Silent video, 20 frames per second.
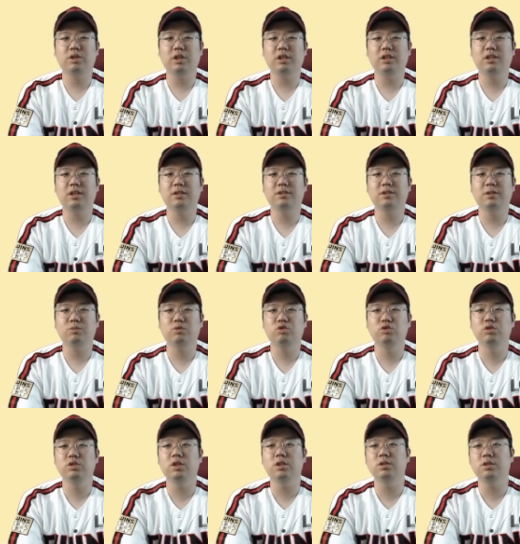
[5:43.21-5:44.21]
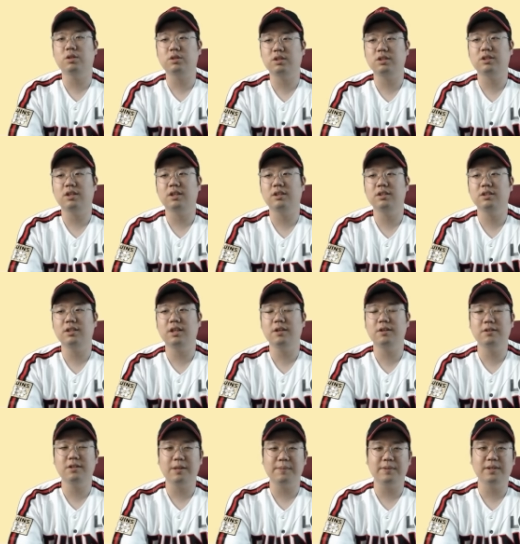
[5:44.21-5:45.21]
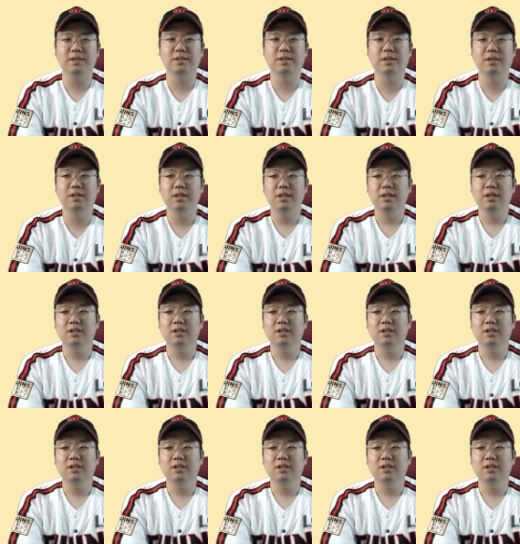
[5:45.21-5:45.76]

이 타점 중전 적시타를 때려내면서